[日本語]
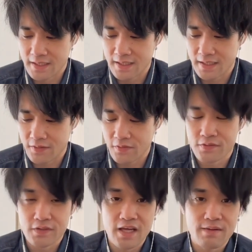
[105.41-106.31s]
えー、これ
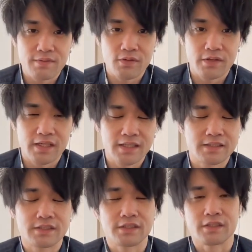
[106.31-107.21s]
暗闇を補い
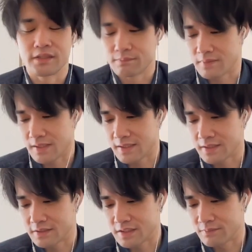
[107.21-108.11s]
つつ
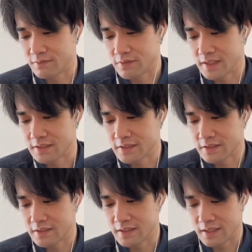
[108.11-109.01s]
まあスキル補いつ
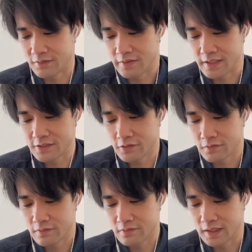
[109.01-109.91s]
つあのヘイスト
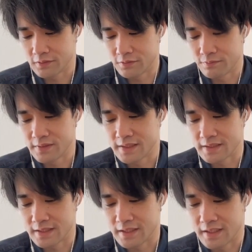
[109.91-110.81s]
あと指で
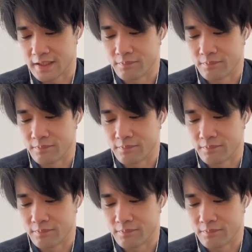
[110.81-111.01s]
すねはい